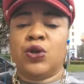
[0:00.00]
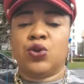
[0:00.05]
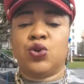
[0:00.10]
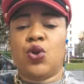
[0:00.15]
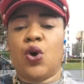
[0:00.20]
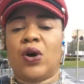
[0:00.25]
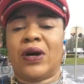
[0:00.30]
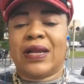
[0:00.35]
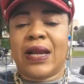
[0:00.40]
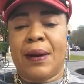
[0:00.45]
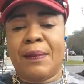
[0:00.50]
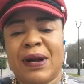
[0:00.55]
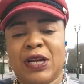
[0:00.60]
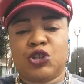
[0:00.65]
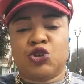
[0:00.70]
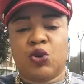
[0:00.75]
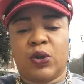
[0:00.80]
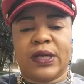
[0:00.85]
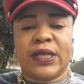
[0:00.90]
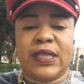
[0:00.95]
Donc la
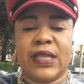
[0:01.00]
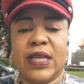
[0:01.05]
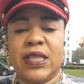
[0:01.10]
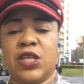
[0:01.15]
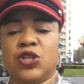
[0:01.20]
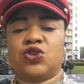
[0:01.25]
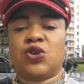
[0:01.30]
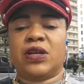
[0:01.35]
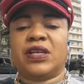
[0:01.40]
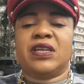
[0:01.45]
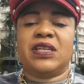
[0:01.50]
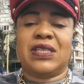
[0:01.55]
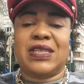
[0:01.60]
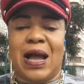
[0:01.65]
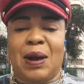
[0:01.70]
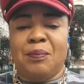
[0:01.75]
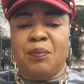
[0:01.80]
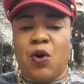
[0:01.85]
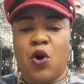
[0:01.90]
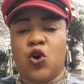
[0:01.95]
majorité des gens qui
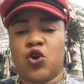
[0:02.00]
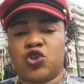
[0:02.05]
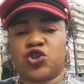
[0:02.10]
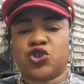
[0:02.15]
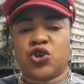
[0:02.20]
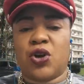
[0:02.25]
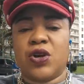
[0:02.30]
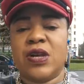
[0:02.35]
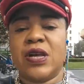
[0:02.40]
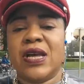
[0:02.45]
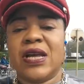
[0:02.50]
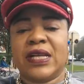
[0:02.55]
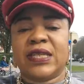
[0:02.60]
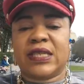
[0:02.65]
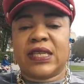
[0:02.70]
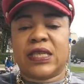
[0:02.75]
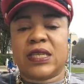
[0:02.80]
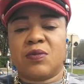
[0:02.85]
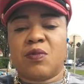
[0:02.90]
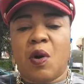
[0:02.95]
t'approchent,
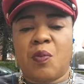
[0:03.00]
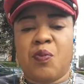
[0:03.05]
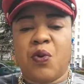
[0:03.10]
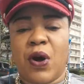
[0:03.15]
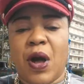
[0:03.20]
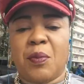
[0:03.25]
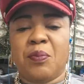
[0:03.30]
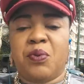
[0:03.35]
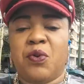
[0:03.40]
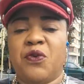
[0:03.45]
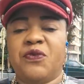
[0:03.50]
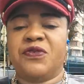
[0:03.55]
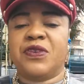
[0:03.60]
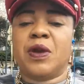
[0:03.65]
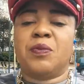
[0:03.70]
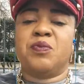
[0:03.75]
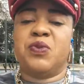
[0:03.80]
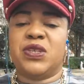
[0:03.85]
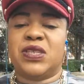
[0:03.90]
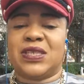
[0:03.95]
c'est seulement pour un
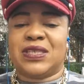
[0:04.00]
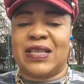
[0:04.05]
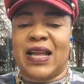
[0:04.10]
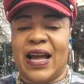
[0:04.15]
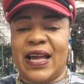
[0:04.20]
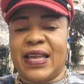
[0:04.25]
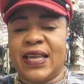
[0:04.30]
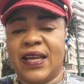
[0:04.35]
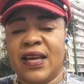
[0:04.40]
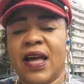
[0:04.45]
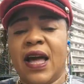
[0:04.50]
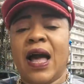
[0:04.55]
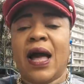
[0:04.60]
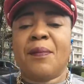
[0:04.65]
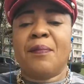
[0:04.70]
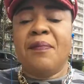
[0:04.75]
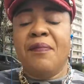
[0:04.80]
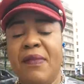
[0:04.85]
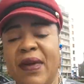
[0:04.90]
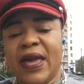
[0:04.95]
profit et puis taille.
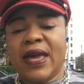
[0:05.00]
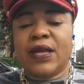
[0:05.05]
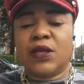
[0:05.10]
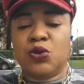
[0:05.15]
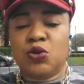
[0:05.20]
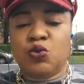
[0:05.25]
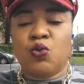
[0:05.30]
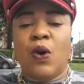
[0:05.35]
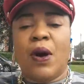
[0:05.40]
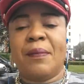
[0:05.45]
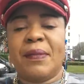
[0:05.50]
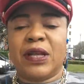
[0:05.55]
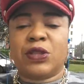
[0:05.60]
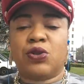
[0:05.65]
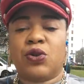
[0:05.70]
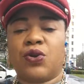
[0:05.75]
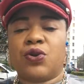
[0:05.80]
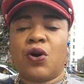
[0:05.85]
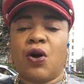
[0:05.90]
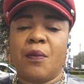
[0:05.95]
Mais toi
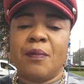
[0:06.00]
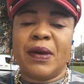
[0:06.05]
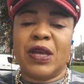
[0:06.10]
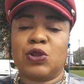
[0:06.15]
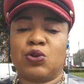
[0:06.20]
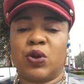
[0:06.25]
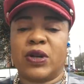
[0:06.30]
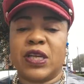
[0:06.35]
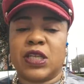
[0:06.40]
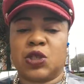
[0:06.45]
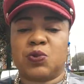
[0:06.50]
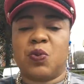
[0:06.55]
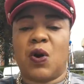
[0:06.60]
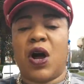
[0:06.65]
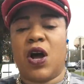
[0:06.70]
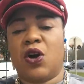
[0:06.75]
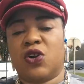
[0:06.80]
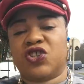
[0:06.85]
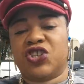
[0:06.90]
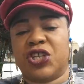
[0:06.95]
maintenant, mets ton
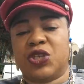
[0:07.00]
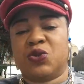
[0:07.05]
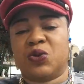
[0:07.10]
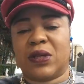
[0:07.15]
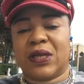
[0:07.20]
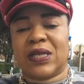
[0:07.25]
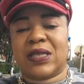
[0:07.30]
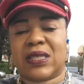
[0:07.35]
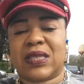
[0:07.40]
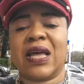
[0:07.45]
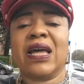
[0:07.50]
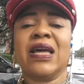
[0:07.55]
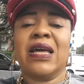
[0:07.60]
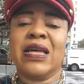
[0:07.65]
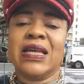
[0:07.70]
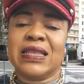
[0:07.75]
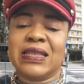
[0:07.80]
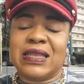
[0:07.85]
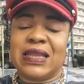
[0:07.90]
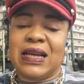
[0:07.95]
espoir en Jésus-Christ.
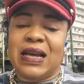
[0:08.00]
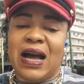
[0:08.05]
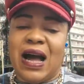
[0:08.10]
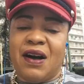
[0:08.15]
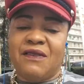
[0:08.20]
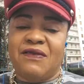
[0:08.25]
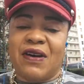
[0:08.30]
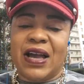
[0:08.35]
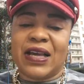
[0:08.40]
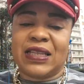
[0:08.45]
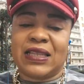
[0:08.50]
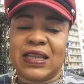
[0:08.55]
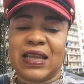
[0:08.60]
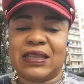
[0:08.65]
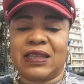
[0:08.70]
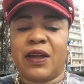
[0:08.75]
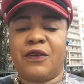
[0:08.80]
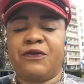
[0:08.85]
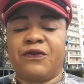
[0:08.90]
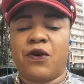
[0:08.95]
Travaille
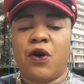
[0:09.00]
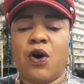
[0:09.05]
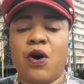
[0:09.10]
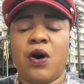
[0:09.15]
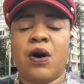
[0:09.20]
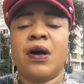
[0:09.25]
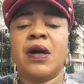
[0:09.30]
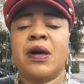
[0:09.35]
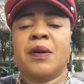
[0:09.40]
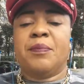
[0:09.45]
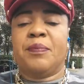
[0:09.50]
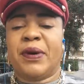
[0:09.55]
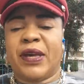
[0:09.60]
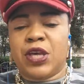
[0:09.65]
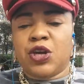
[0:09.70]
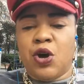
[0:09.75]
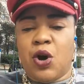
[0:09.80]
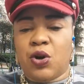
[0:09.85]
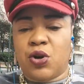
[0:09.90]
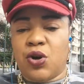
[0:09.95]
très très fort,
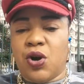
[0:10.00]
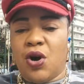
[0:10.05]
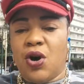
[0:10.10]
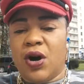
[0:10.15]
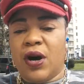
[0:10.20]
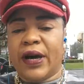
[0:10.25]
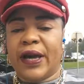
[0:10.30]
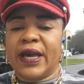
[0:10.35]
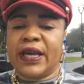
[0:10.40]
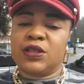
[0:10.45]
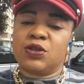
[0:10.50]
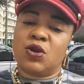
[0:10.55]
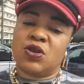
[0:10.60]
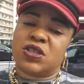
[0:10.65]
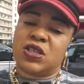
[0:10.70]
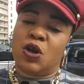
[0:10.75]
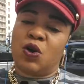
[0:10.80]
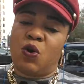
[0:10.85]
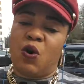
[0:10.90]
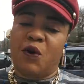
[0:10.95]
prie encore et dans
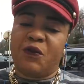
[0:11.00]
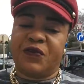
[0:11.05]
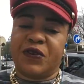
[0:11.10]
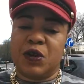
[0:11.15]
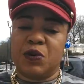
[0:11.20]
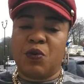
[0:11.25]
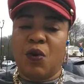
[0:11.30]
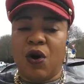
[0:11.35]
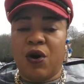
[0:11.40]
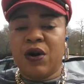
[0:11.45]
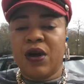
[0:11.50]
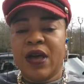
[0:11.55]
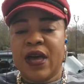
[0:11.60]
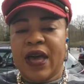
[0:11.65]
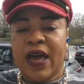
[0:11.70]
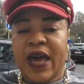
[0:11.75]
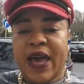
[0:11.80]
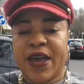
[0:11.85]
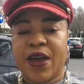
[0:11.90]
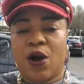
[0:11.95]
ce confinement,
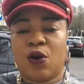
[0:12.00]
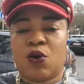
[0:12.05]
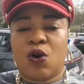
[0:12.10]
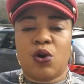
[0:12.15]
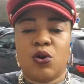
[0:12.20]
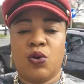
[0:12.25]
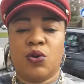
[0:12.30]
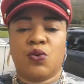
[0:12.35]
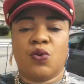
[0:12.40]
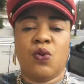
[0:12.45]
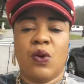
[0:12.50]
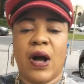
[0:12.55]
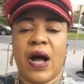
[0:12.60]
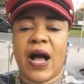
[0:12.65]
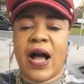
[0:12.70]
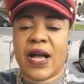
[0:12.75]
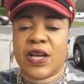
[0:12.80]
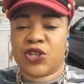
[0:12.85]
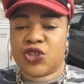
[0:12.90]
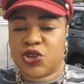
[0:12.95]
aie encore le
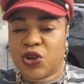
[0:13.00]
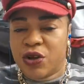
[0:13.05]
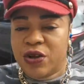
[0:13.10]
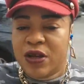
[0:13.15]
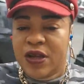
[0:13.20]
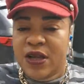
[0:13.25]
courage